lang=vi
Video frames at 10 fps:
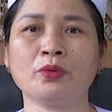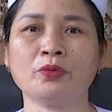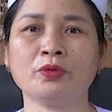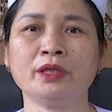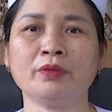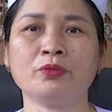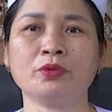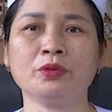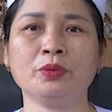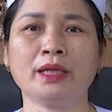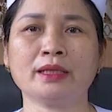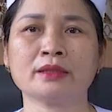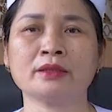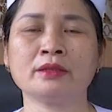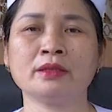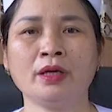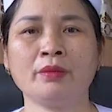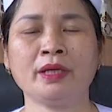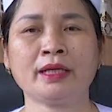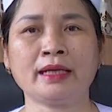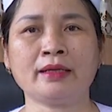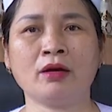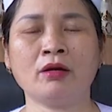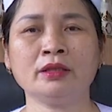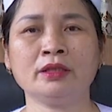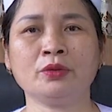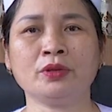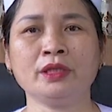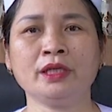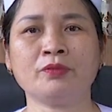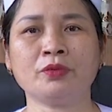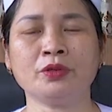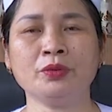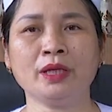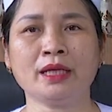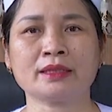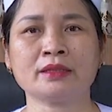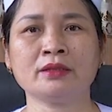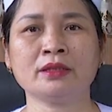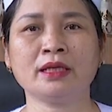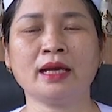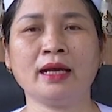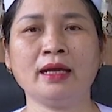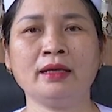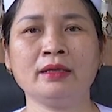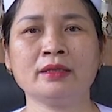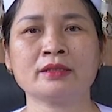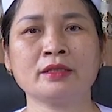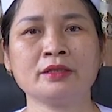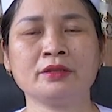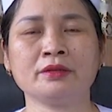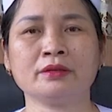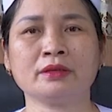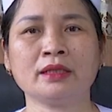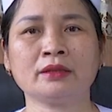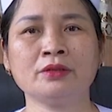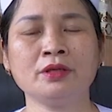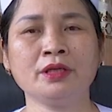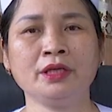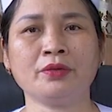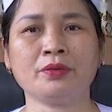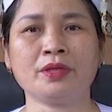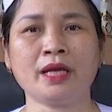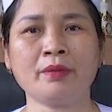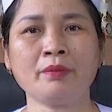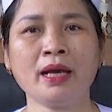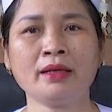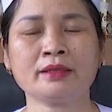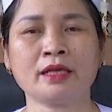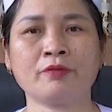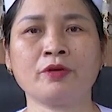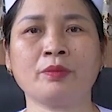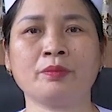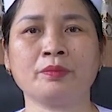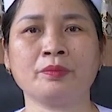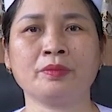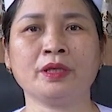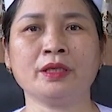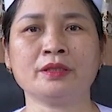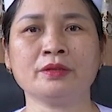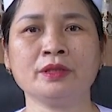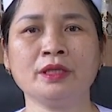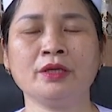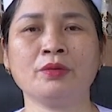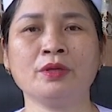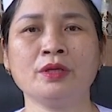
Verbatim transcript: Hội Liên hiệp Phụ nữ huyện Lạc Sơn. Bên cạnh đó thì Hội Liên hiệp Phụ nữ huyện Lạc Sơn đã xây dựng các thương hiệu, nhãn mác, sản phẩm để giới thiệu